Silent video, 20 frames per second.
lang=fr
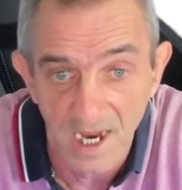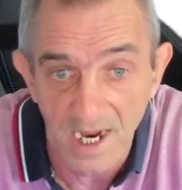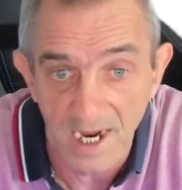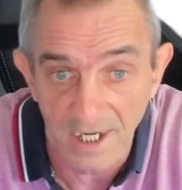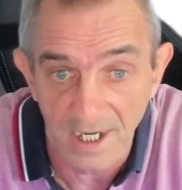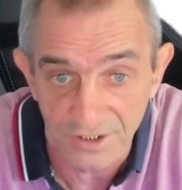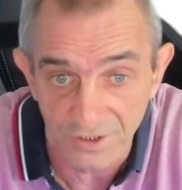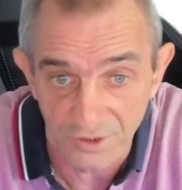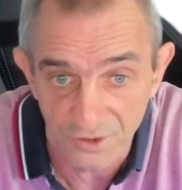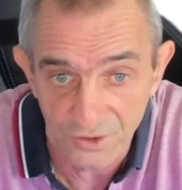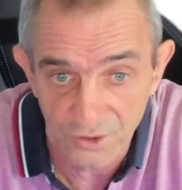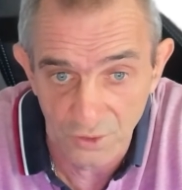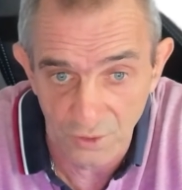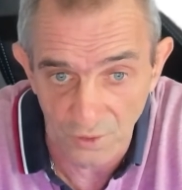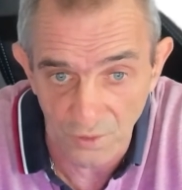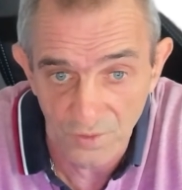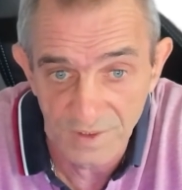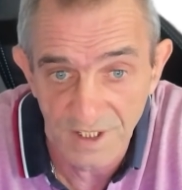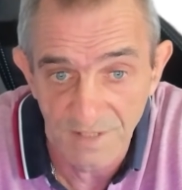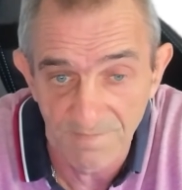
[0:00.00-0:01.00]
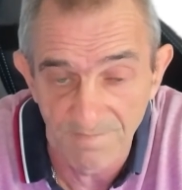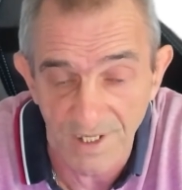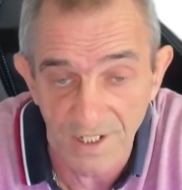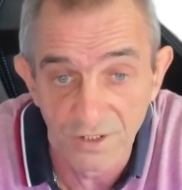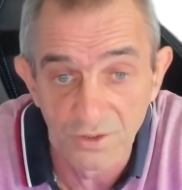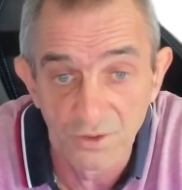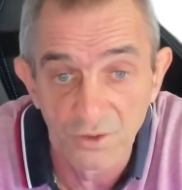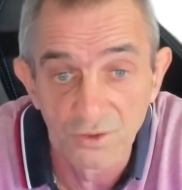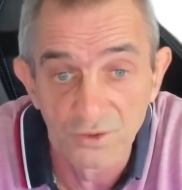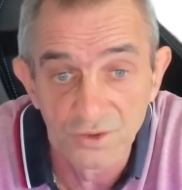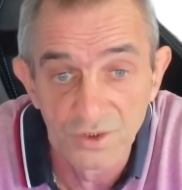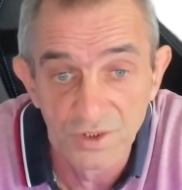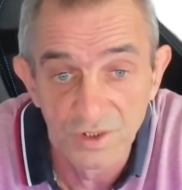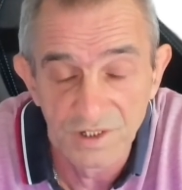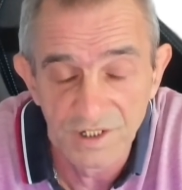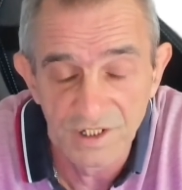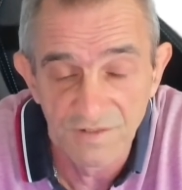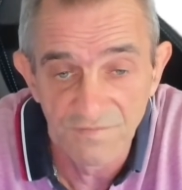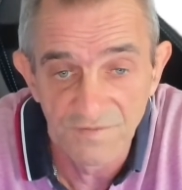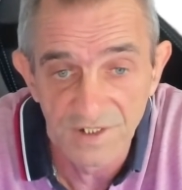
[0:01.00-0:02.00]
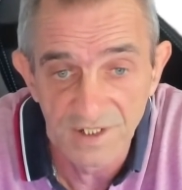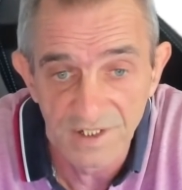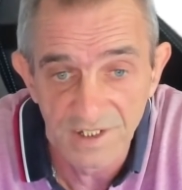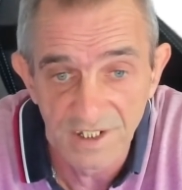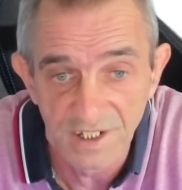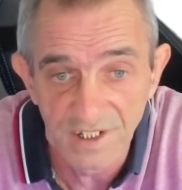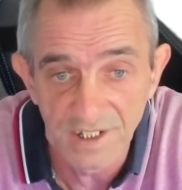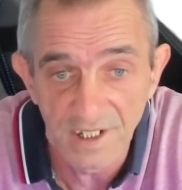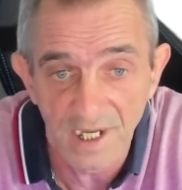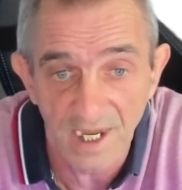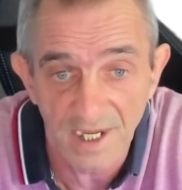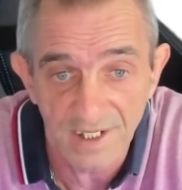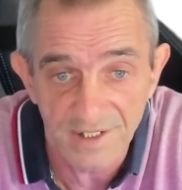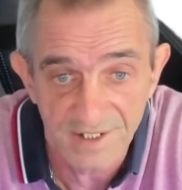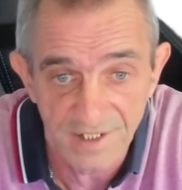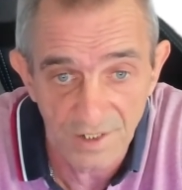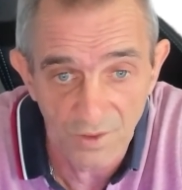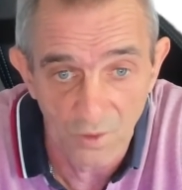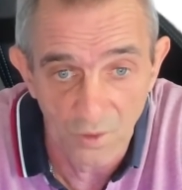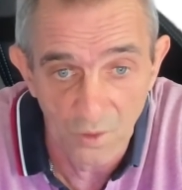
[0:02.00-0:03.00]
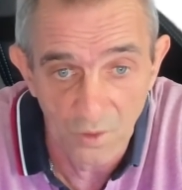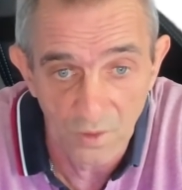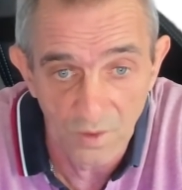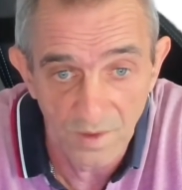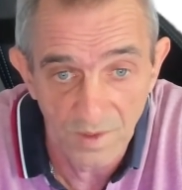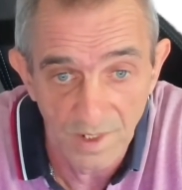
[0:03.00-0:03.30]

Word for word: Attention, c'est pas une conductivité à zéro.